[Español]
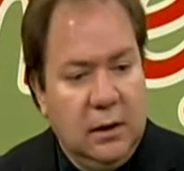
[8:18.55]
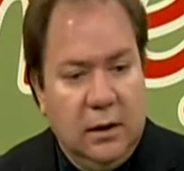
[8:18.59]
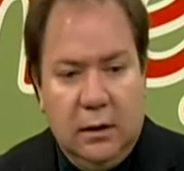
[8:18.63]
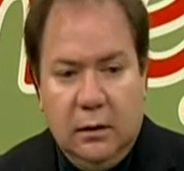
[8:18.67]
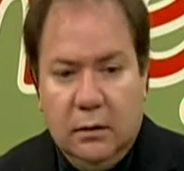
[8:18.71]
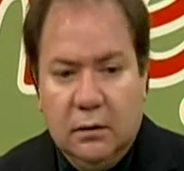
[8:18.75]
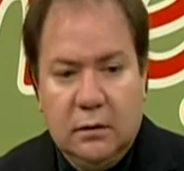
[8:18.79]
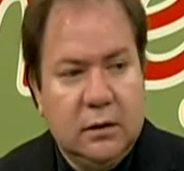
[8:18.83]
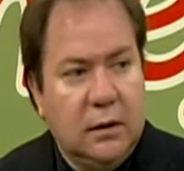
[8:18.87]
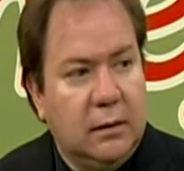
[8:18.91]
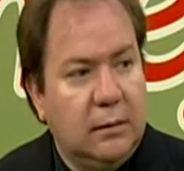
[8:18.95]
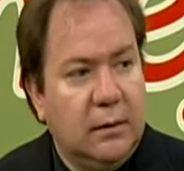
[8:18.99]
Y
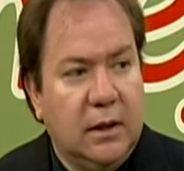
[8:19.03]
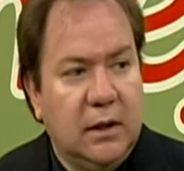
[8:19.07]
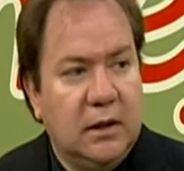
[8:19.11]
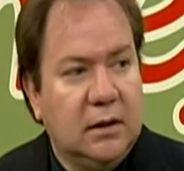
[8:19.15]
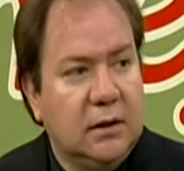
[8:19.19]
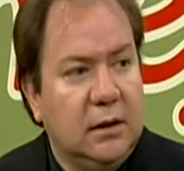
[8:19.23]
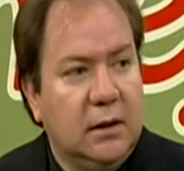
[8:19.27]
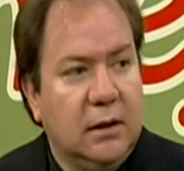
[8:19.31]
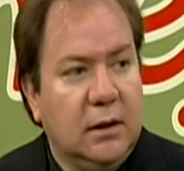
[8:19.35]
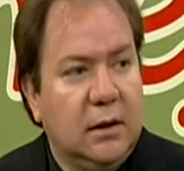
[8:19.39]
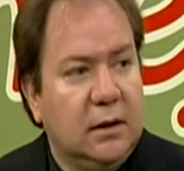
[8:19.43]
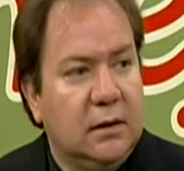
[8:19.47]
no sabría
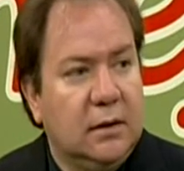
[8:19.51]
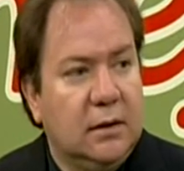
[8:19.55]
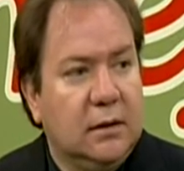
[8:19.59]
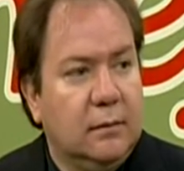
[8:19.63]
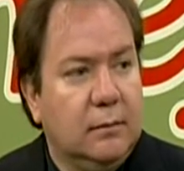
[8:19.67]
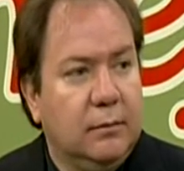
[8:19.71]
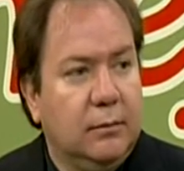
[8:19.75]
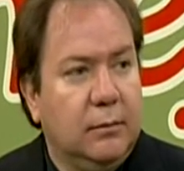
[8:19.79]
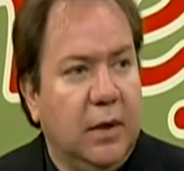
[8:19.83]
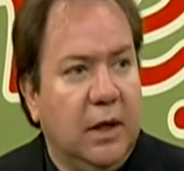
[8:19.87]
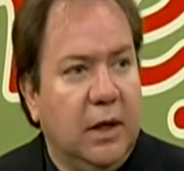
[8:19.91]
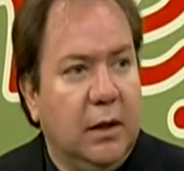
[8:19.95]
decirles.
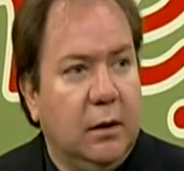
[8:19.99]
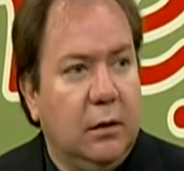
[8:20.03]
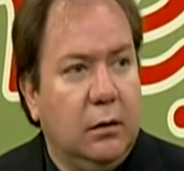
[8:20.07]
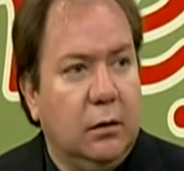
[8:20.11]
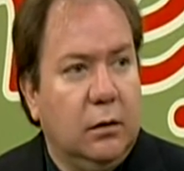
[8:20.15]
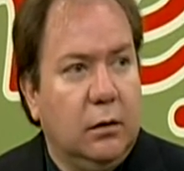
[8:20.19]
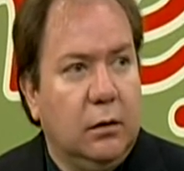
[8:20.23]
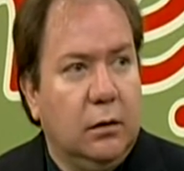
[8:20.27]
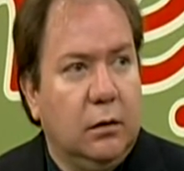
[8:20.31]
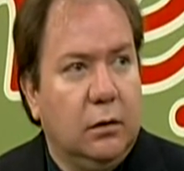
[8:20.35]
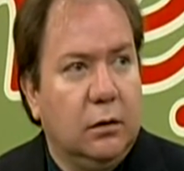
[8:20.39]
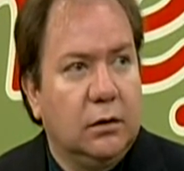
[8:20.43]

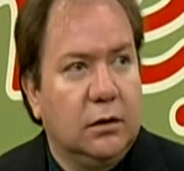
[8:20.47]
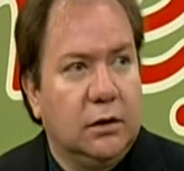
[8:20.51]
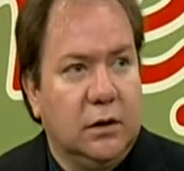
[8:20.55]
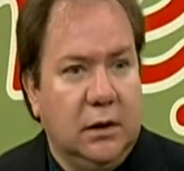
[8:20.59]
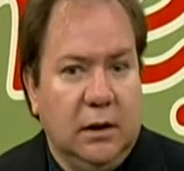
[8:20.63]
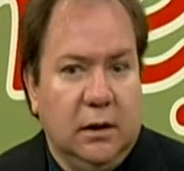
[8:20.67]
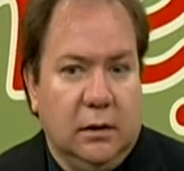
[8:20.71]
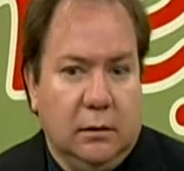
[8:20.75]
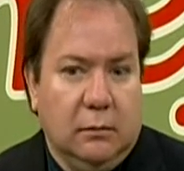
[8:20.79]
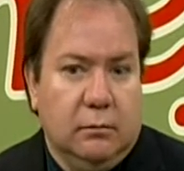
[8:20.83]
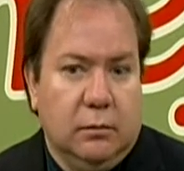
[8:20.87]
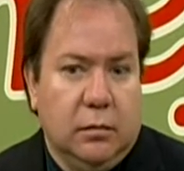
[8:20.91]
Pero
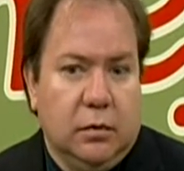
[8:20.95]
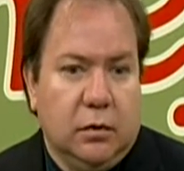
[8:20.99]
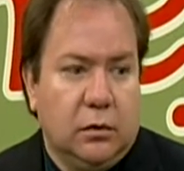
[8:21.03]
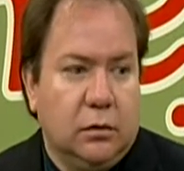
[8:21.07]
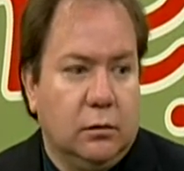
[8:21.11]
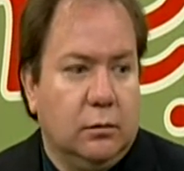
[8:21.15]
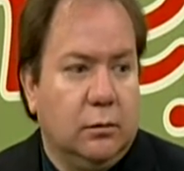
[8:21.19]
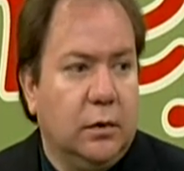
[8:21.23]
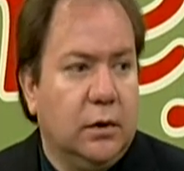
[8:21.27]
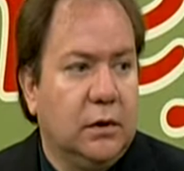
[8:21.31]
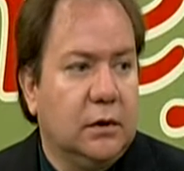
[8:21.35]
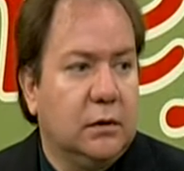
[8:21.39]
sí, por
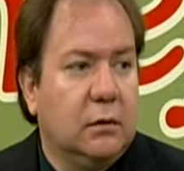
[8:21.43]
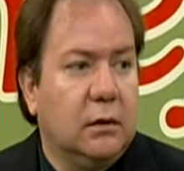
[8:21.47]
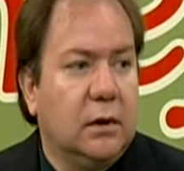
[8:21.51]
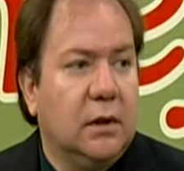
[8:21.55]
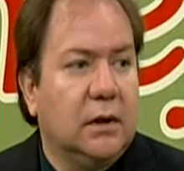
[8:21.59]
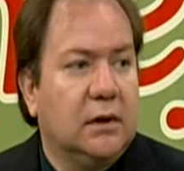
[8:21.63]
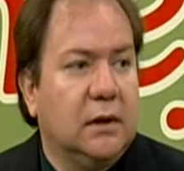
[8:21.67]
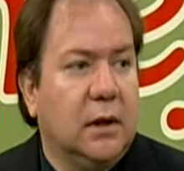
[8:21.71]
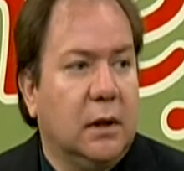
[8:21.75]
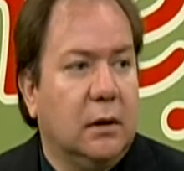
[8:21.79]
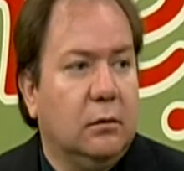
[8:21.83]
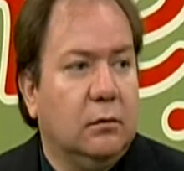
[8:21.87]
supuesto
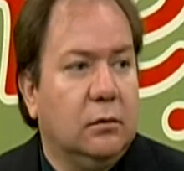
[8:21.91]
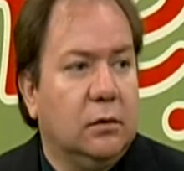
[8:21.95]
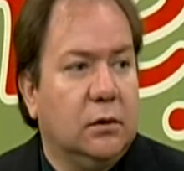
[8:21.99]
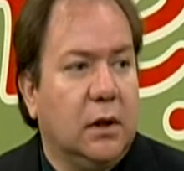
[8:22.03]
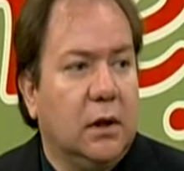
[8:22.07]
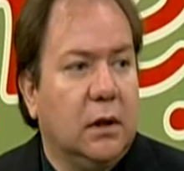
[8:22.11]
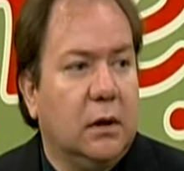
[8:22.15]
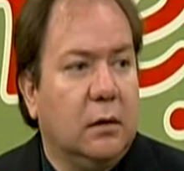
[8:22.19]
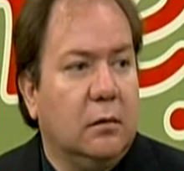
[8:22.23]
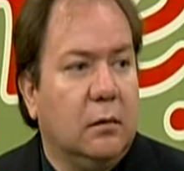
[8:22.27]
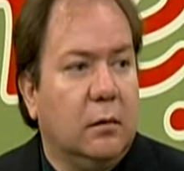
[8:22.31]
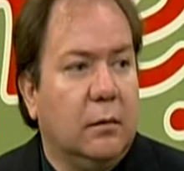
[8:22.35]
que se
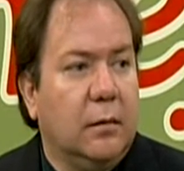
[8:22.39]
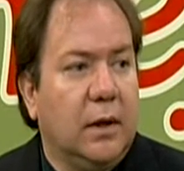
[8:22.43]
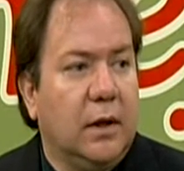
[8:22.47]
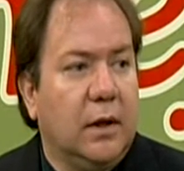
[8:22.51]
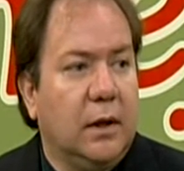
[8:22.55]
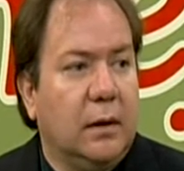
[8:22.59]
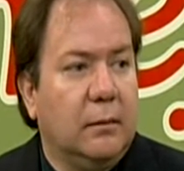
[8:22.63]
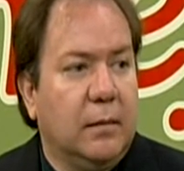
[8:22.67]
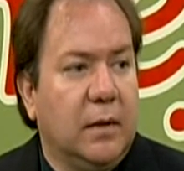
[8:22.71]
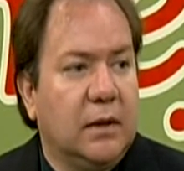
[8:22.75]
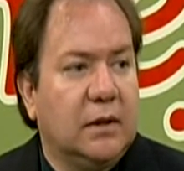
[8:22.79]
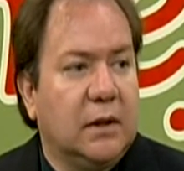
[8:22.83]
anuncia como
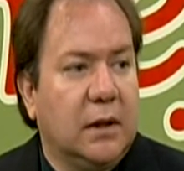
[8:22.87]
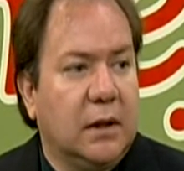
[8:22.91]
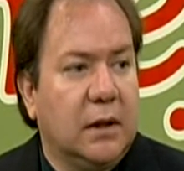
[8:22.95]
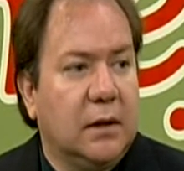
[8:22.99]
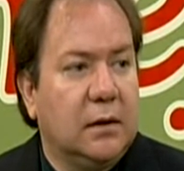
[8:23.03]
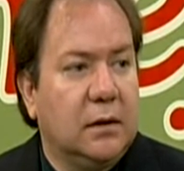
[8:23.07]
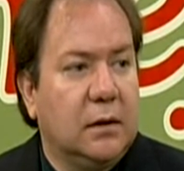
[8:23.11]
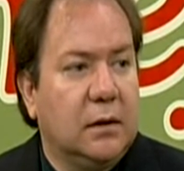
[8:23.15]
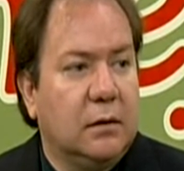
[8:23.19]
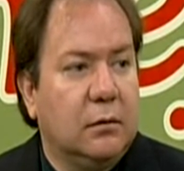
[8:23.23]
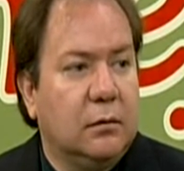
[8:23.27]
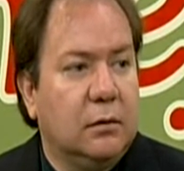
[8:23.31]

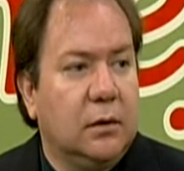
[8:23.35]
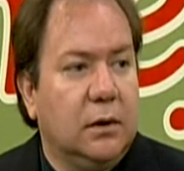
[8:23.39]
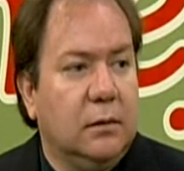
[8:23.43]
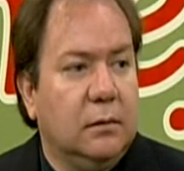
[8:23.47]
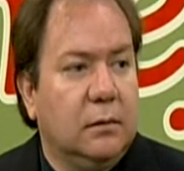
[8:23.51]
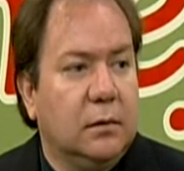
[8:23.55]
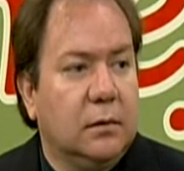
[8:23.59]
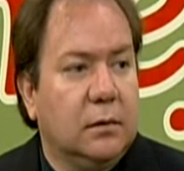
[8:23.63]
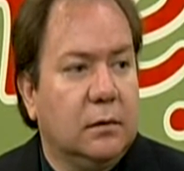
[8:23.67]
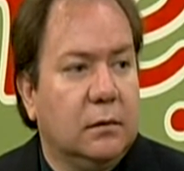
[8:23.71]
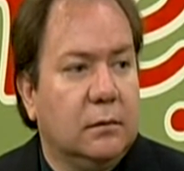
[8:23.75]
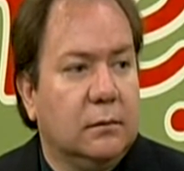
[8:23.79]
masajes
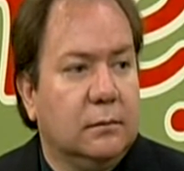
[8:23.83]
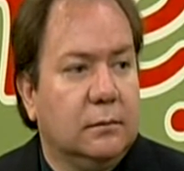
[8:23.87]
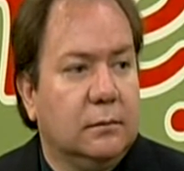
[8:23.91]
reductivos.